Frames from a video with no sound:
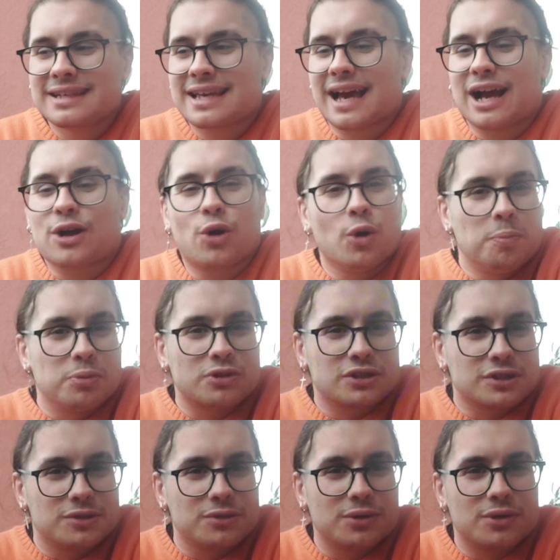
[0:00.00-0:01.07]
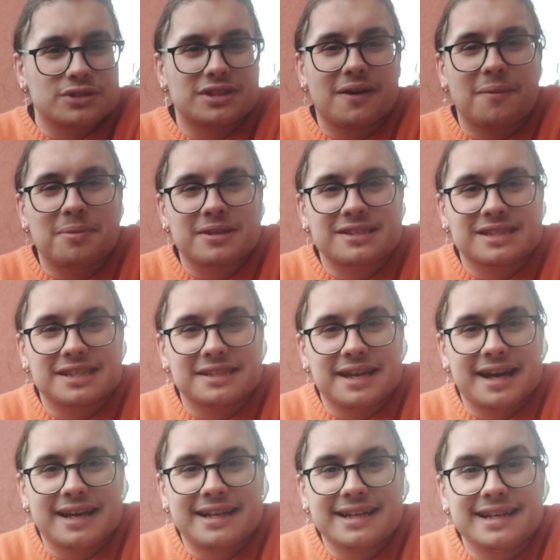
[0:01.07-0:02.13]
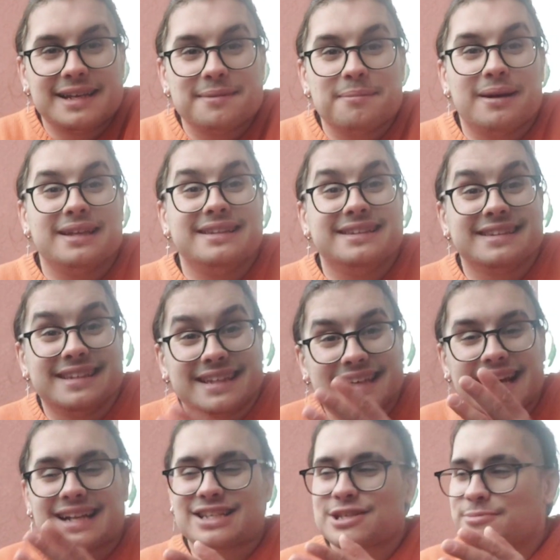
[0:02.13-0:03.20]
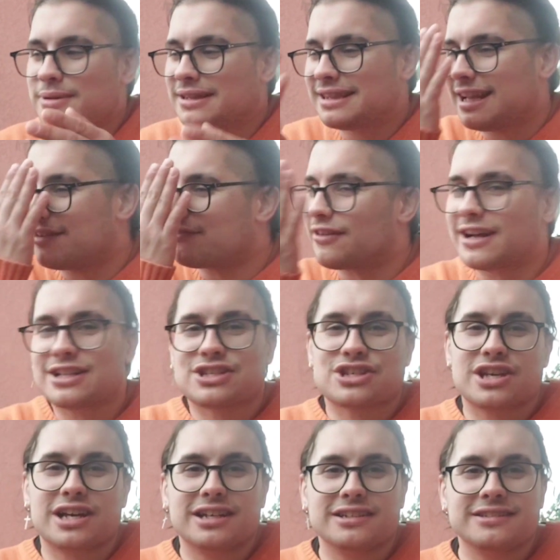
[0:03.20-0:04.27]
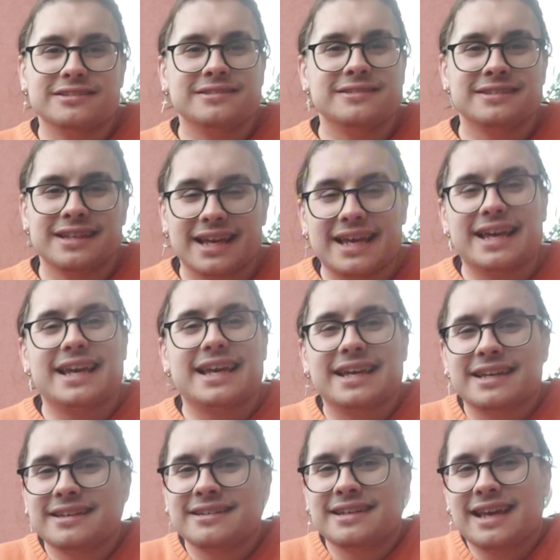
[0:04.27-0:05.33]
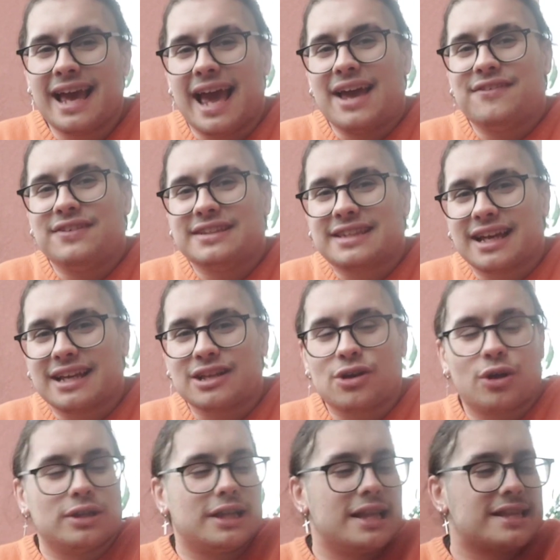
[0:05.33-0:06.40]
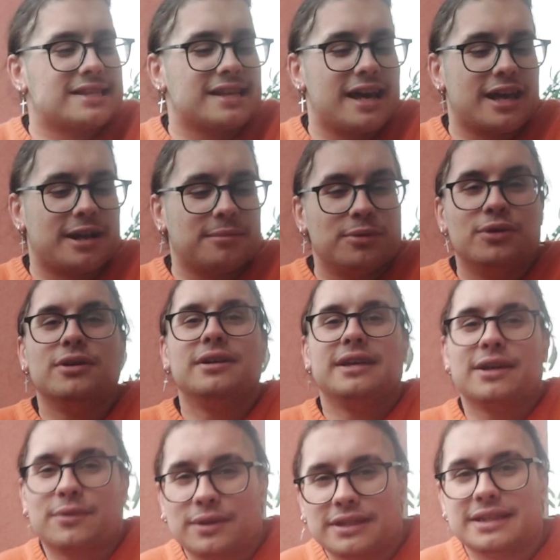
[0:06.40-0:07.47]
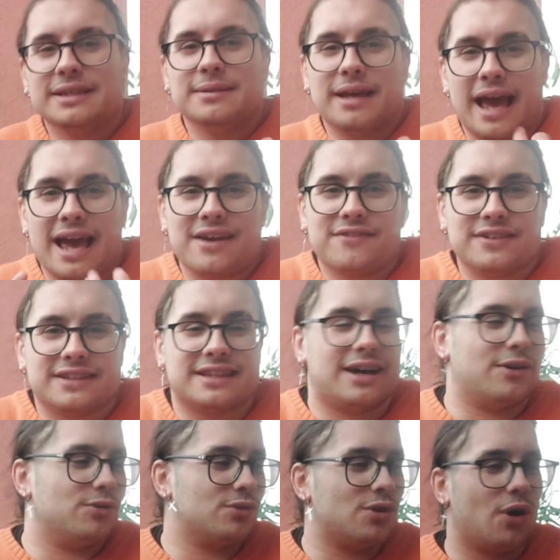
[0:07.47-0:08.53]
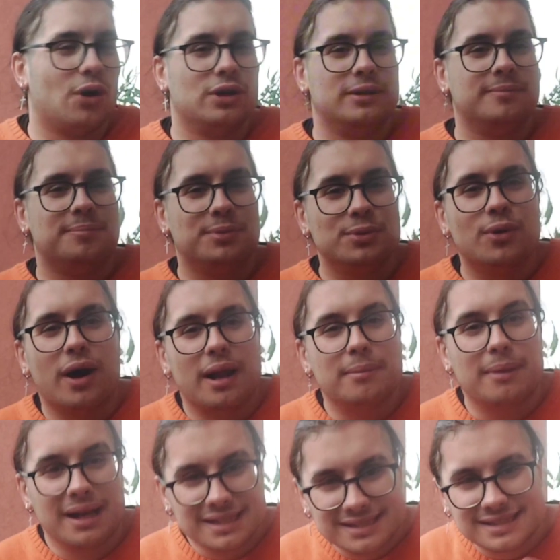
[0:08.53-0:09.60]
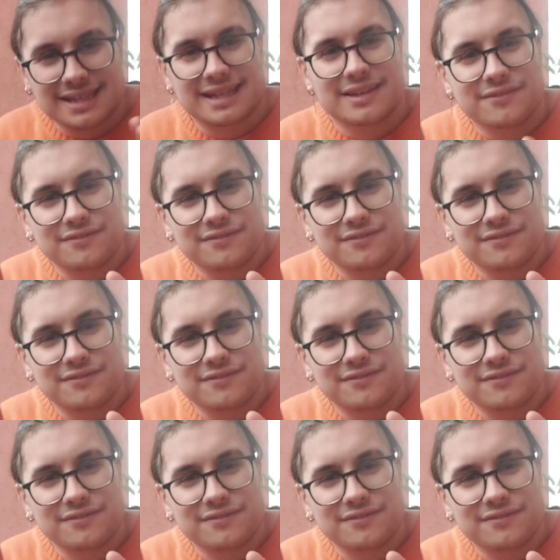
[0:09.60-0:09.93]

che a colpo sicuro stava per segnare, ma Indica ci mette la faccia e evita il gol del serbo e quindi evita un gol in più al Mustang. E